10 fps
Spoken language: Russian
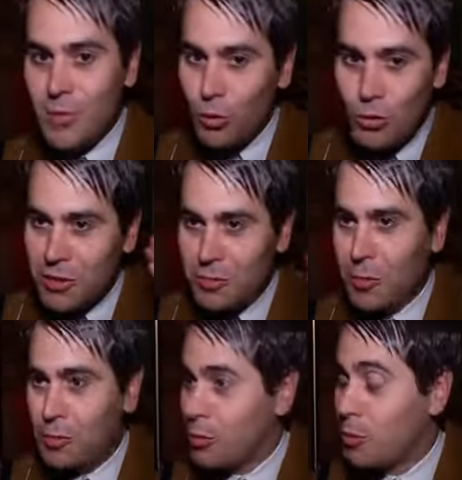То есть,
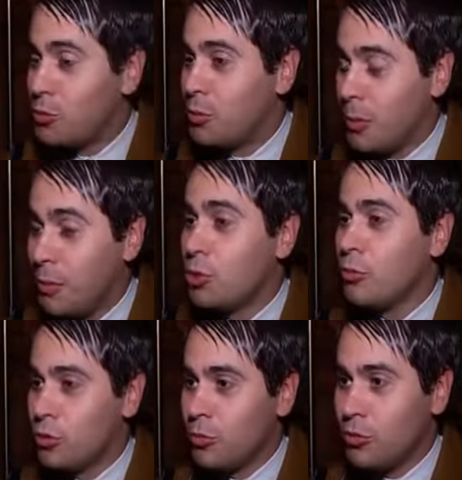по, по, по, большому
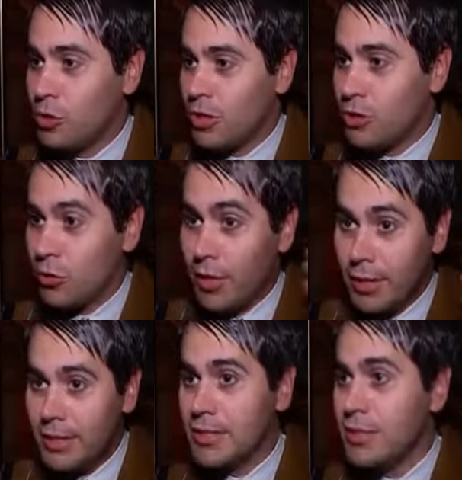счету, получается, что я
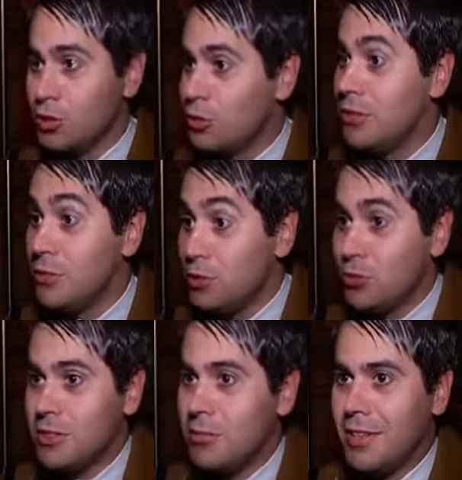не слышу, не вижу
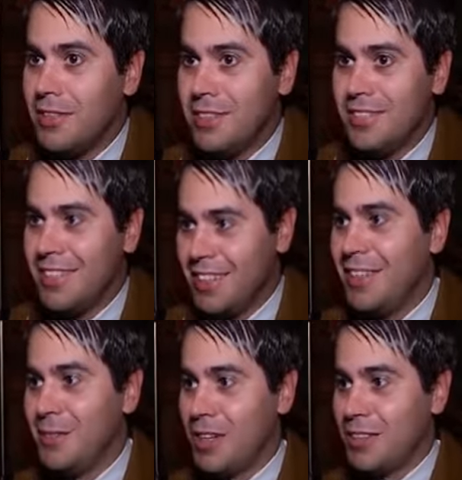себя и
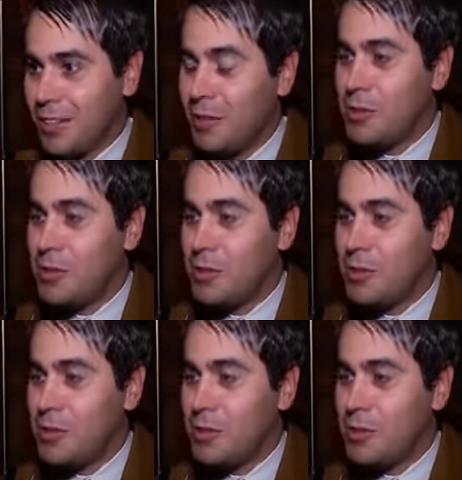как-то надо